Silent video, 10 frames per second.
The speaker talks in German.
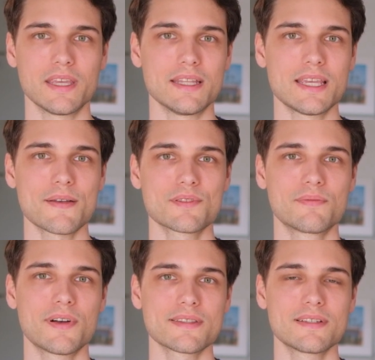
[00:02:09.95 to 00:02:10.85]
ETFs
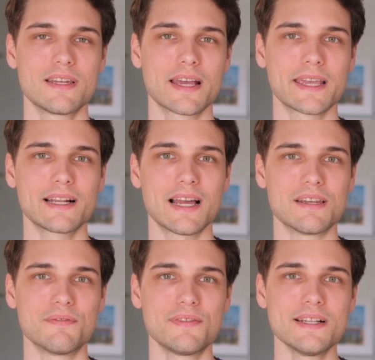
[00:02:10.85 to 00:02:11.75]
umfassen in der Regel
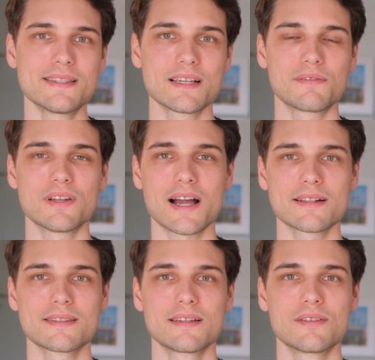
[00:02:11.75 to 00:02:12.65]
eine Vielzahl von
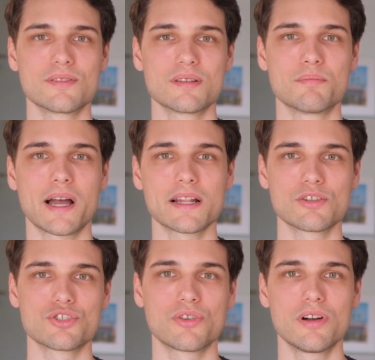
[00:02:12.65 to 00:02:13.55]
Aktien und sind breit
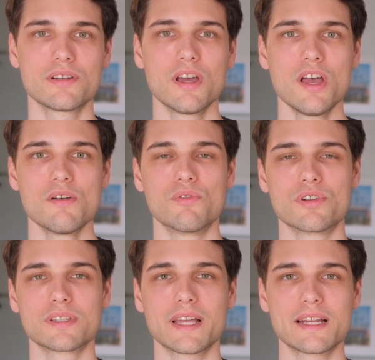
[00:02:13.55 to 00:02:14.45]
gestreut,
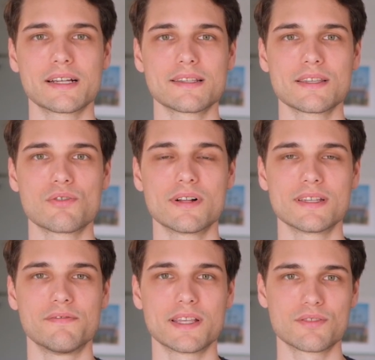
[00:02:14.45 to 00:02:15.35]
wodurch dein Risiko als
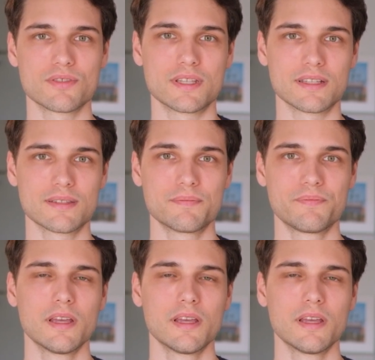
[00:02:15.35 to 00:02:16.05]
Investor sinkt.